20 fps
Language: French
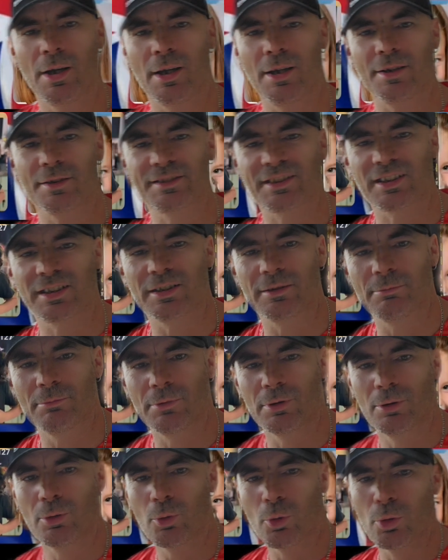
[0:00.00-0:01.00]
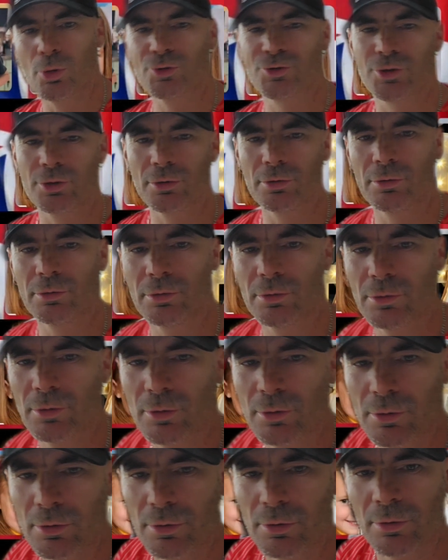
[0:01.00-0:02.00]
un crime odieux
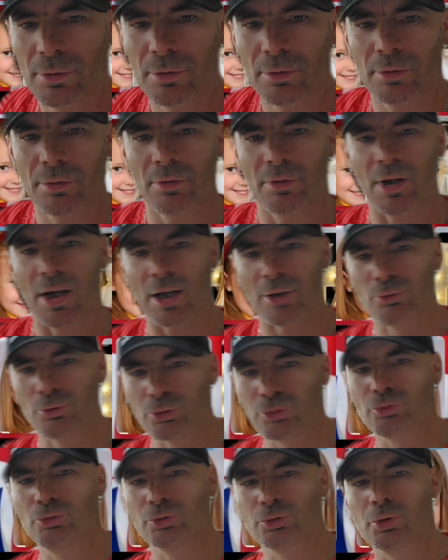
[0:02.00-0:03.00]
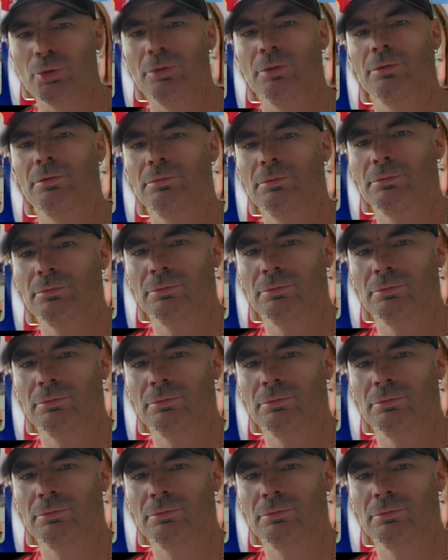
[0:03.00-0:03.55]
à coups de couteau.